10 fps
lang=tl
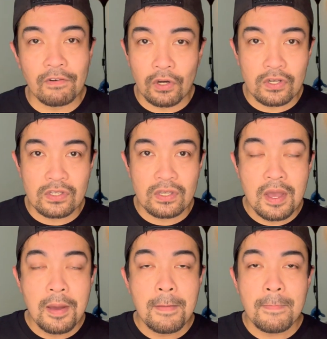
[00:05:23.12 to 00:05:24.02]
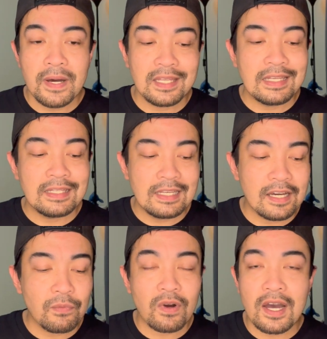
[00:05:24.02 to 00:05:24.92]
flaws, but hindi
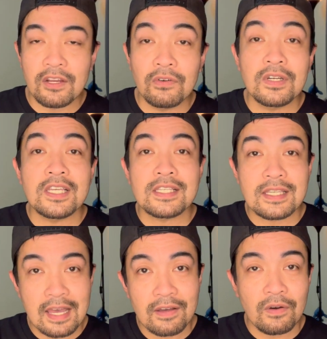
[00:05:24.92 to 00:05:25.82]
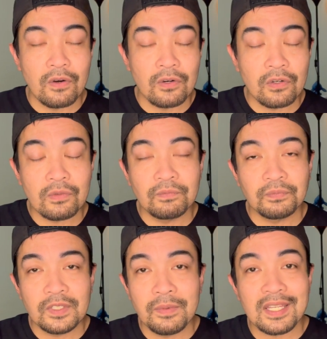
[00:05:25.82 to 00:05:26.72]
ka mukha ng isa o
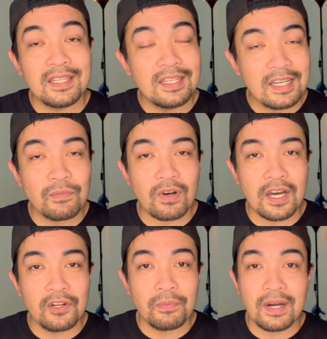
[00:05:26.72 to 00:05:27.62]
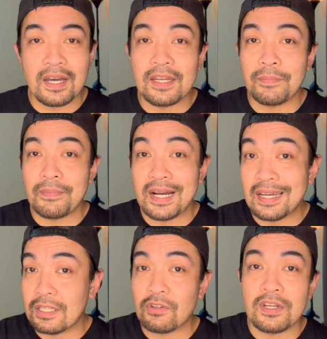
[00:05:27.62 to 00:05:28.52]
but hindi ka mukha ng mga
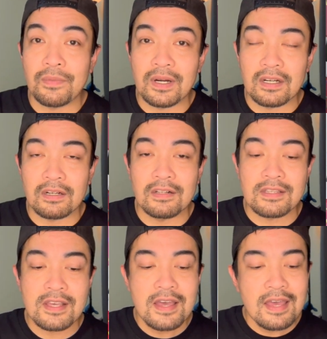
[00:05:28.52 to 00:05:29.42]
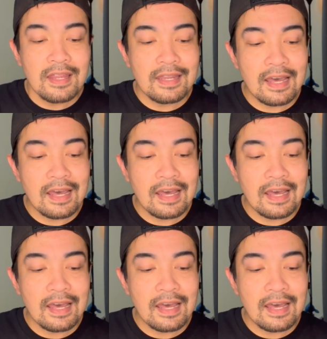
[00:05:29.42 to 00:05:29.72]
napbanggit ko ng mga girls na